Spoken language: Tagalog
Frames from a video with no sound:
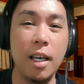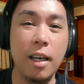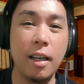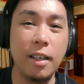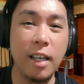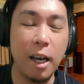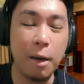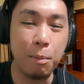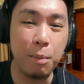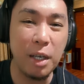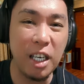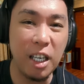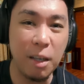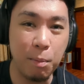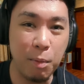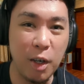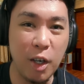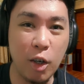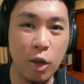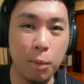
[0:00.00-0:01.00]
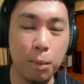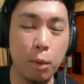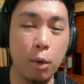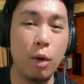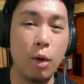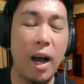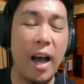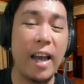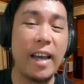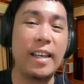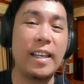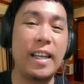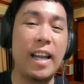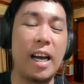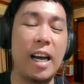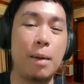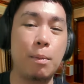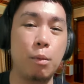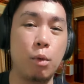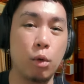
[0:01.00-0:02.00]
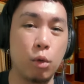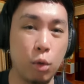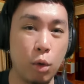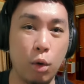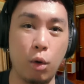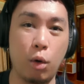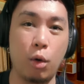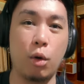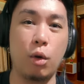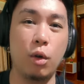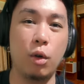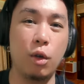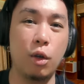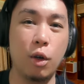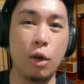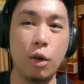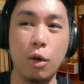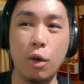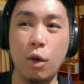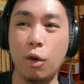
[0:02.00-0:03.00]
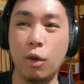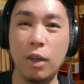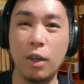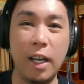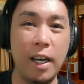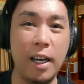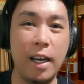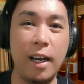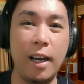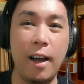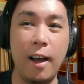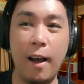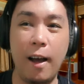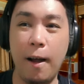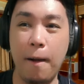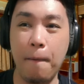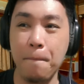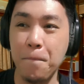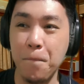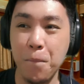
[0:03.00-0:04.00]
ng Pilipino po ay nakamotor no o naka